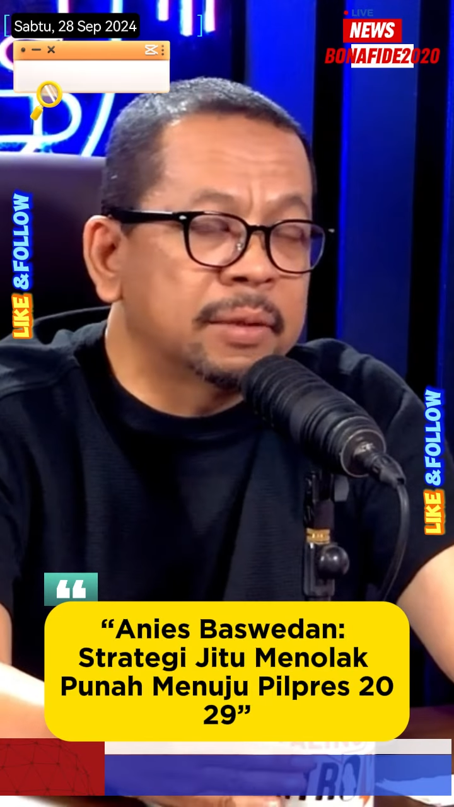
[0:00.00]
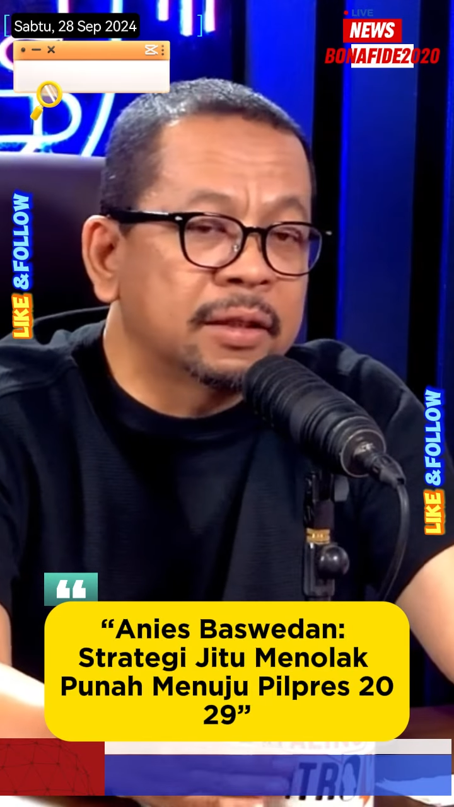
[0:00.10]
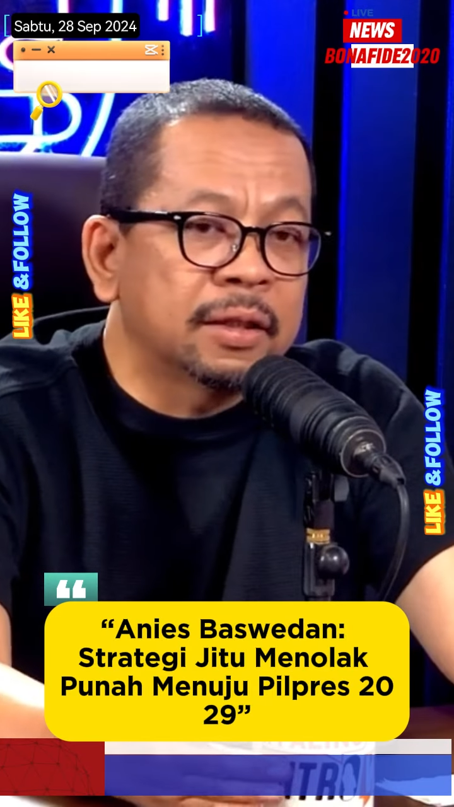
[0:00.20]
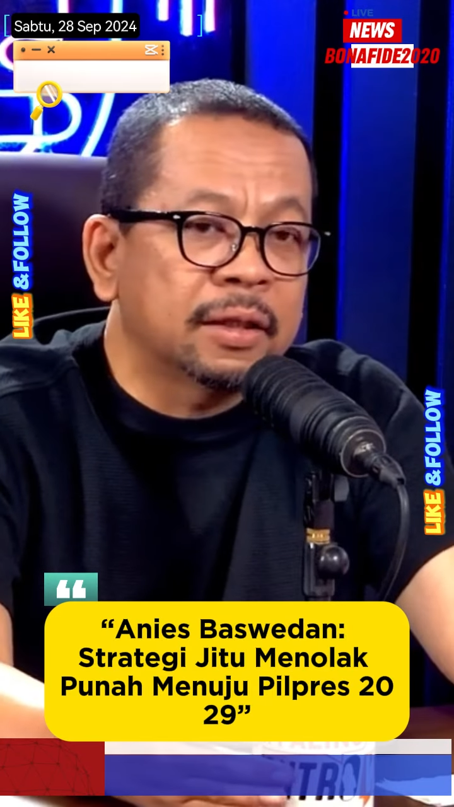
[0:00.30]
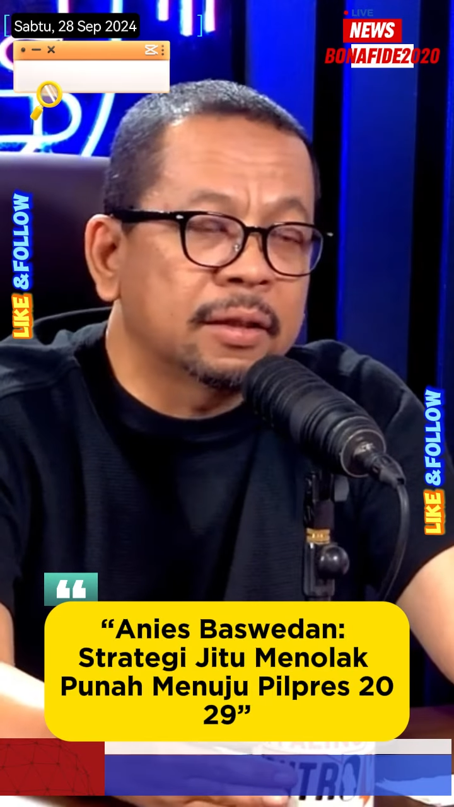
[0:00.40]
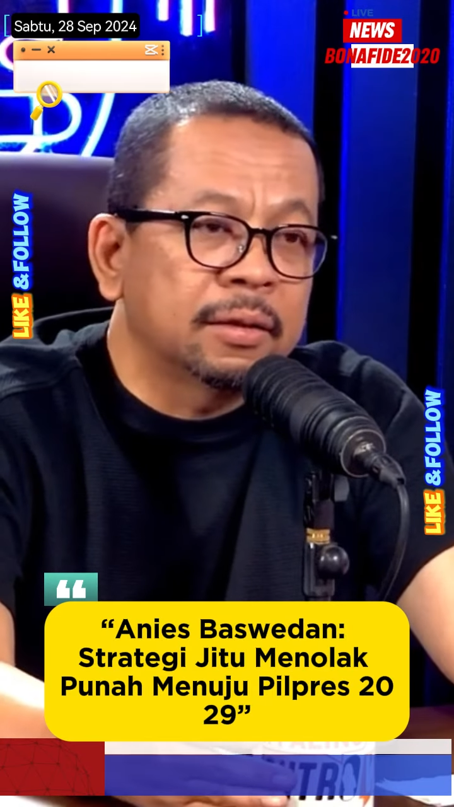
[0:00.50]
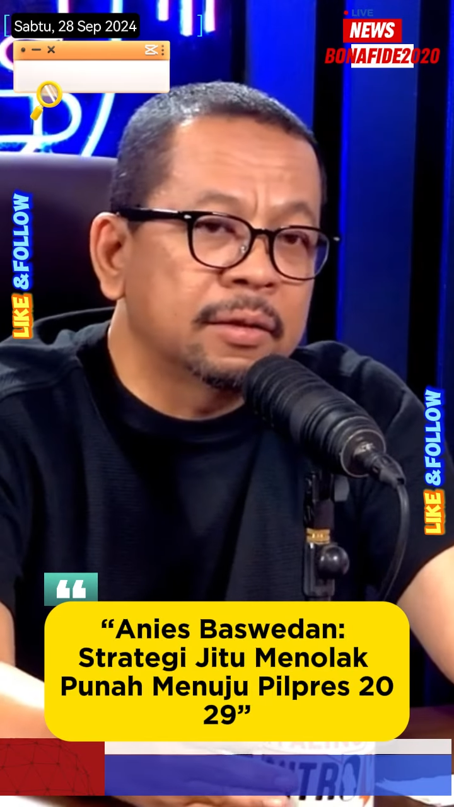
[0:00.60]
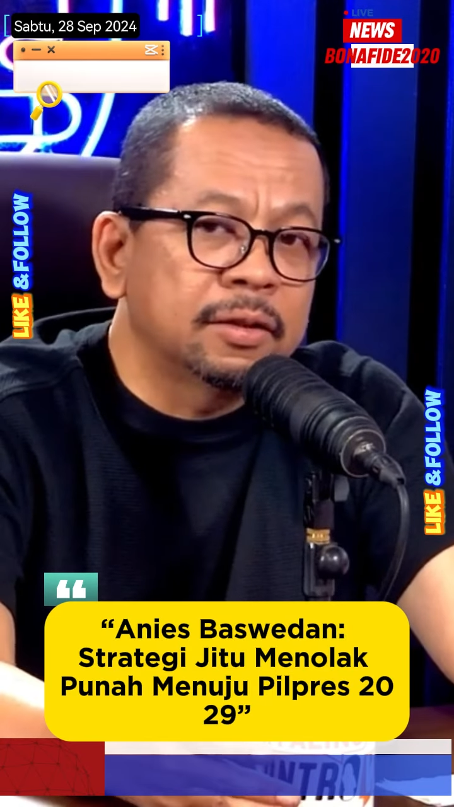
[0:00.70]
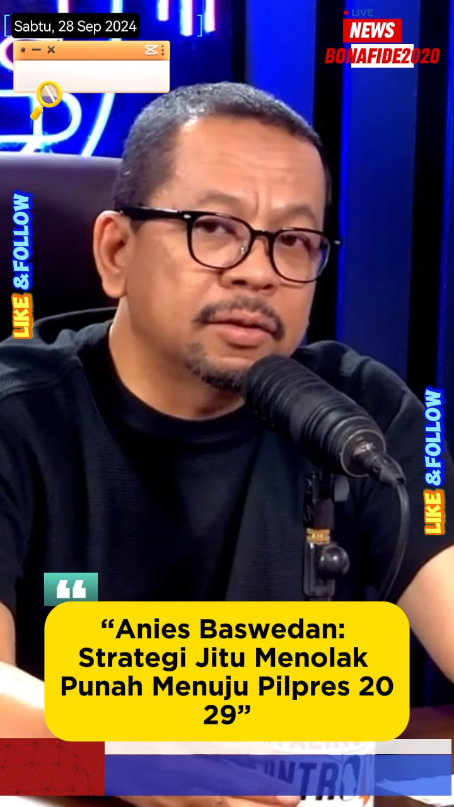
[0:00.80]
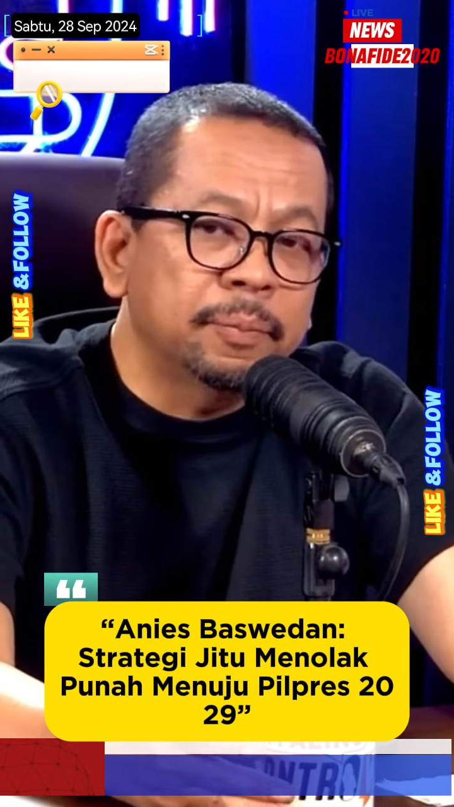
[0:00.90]
mengatakan
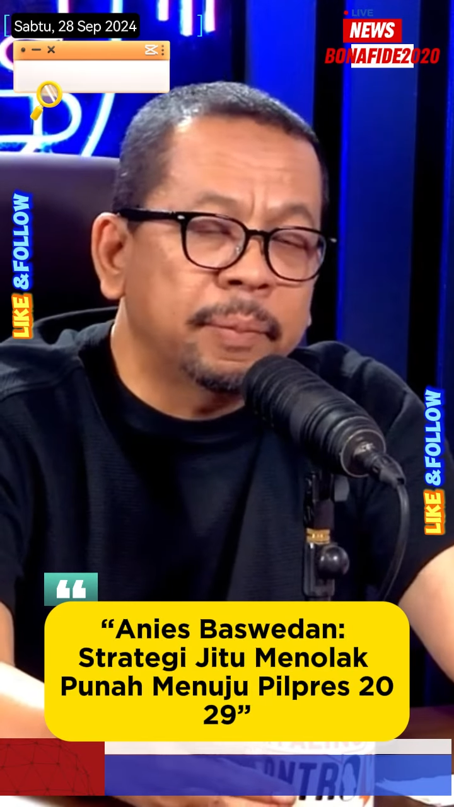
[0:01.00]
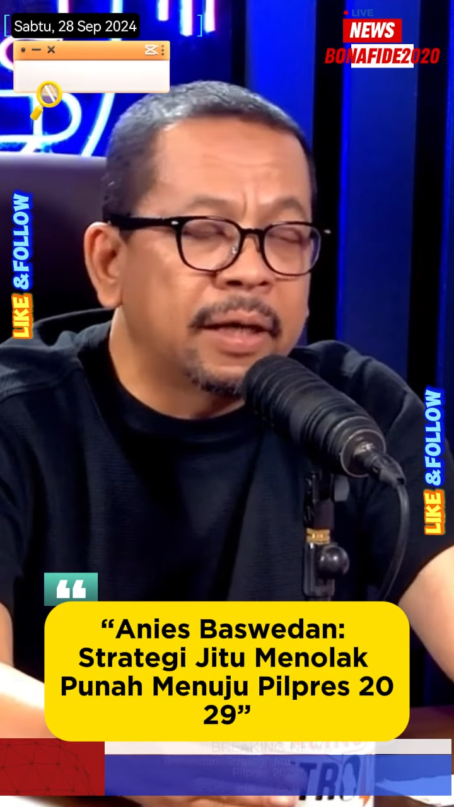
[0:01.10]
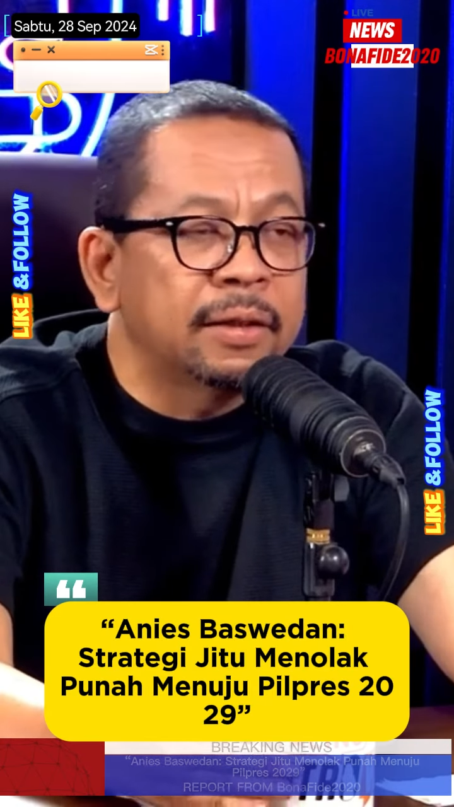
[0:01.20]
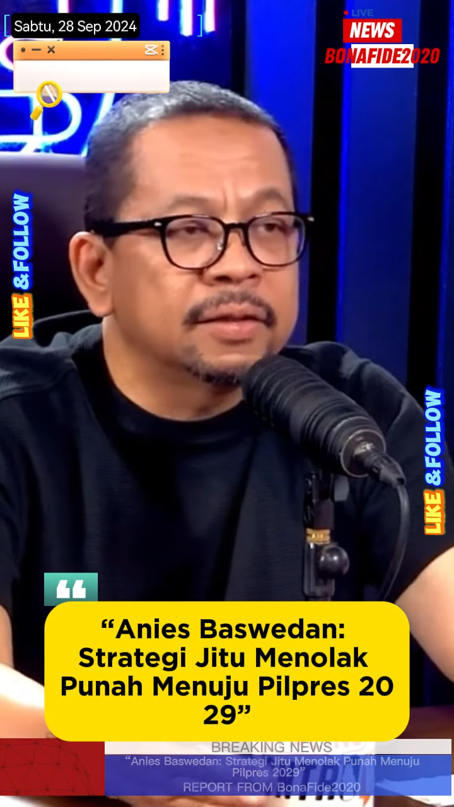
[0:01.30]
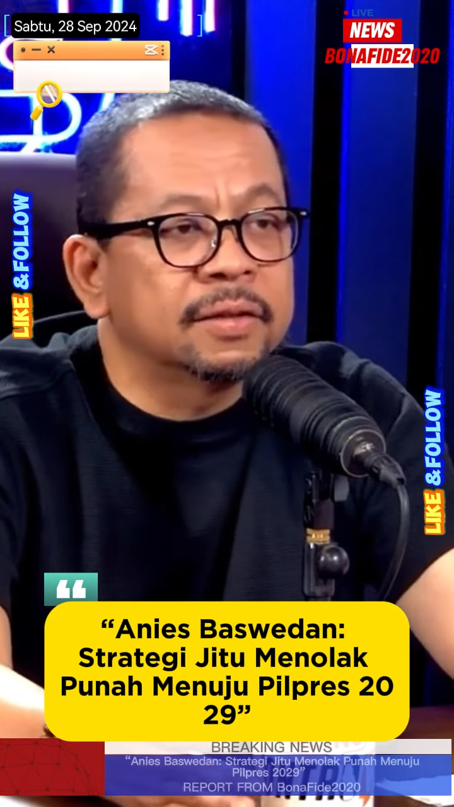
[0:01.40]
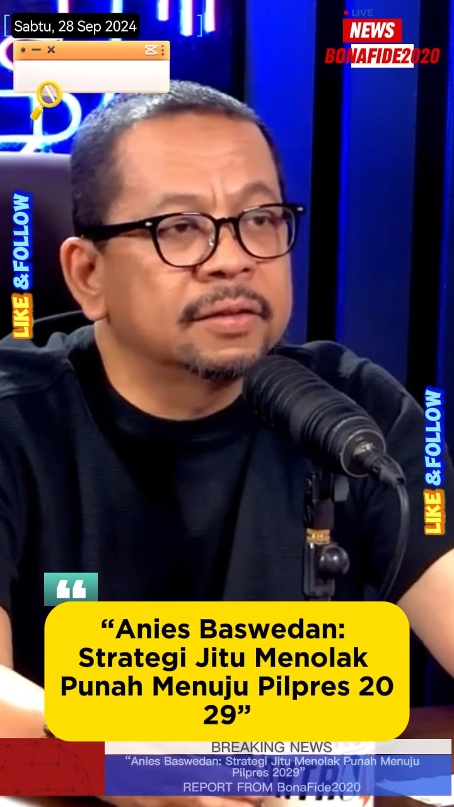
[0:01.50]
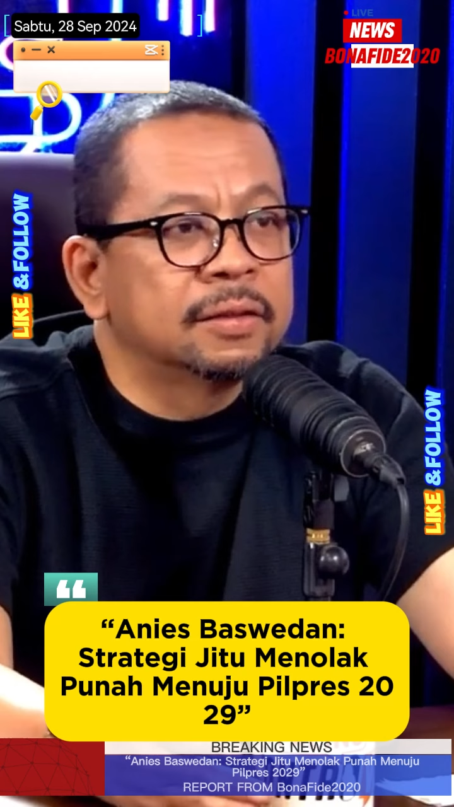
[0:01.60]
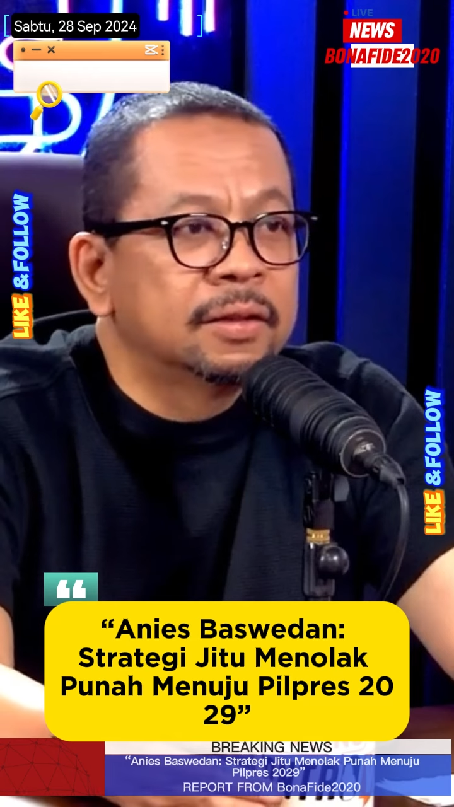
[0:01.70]
itu Pak Anies